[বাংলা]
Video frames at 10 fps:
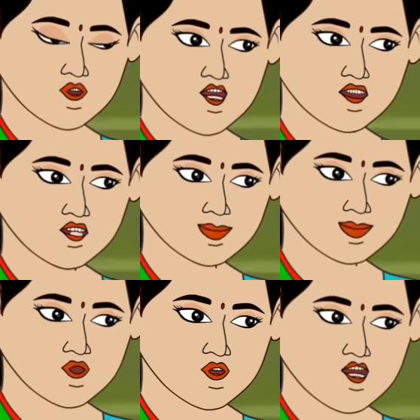এখন তো
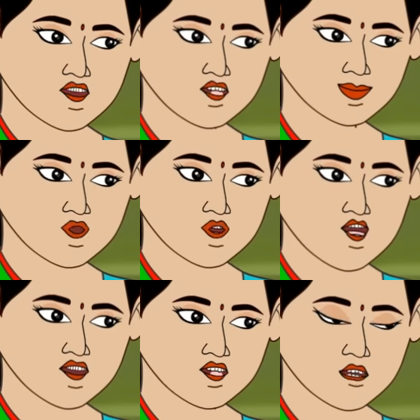তোমার শরীর
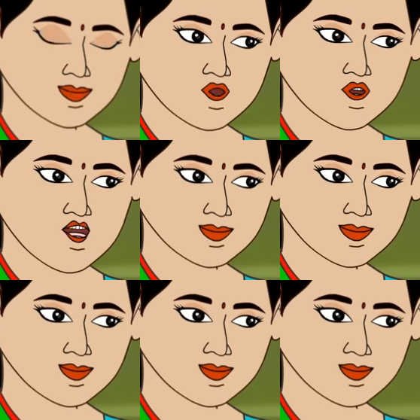তাজা হয়ে গেছে